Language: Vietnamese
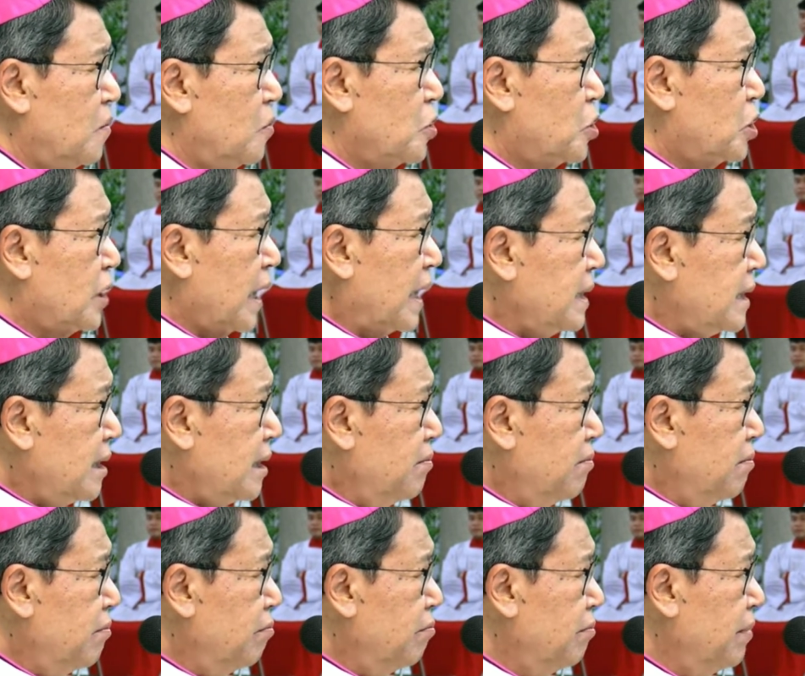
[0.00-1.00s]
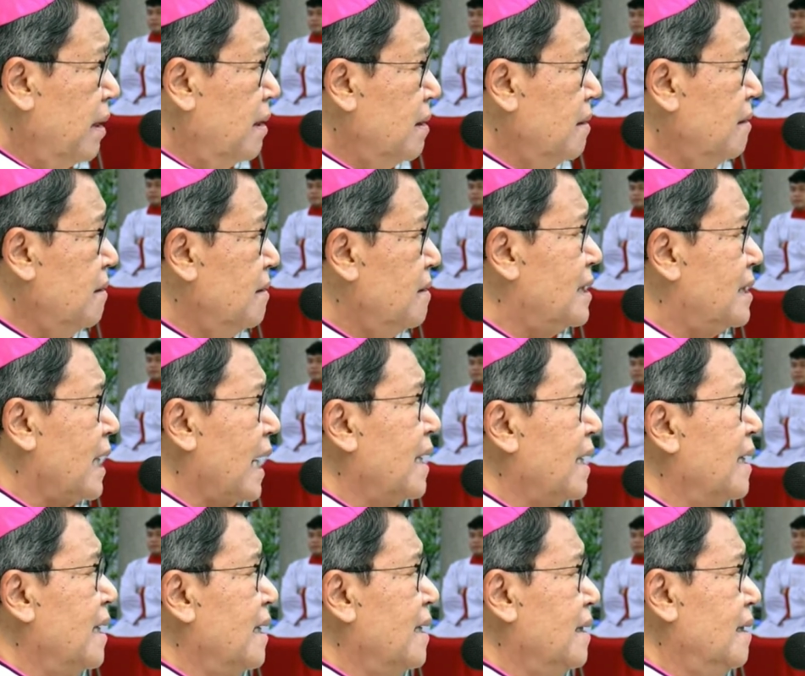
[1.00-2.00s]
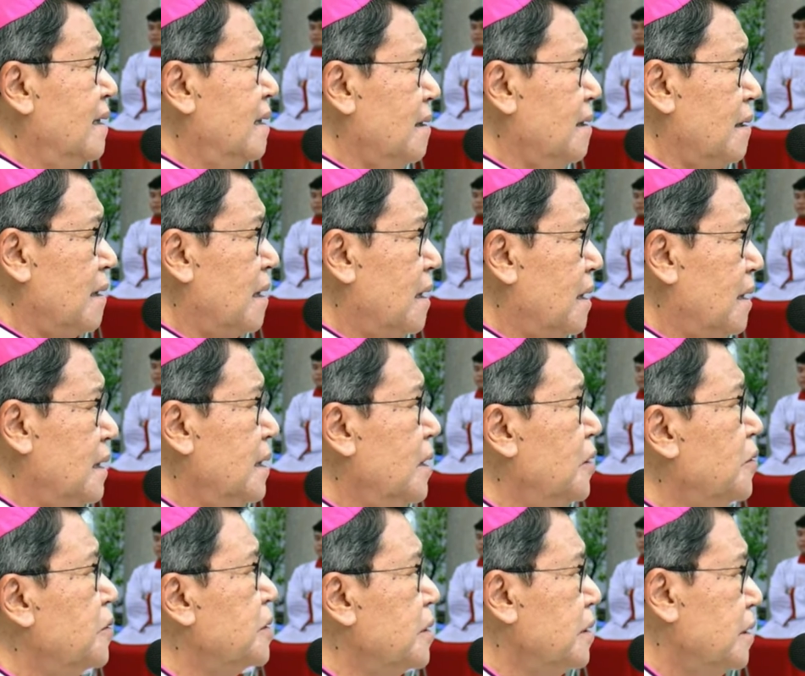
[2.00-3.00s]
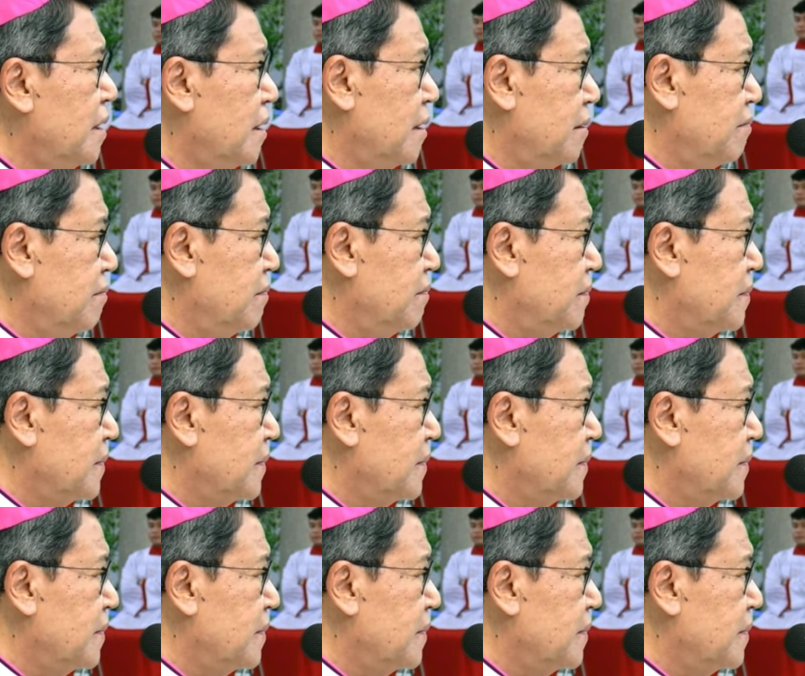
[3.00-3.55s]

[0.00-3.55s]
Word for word: một trái tim bừng cháy lửa yêu thương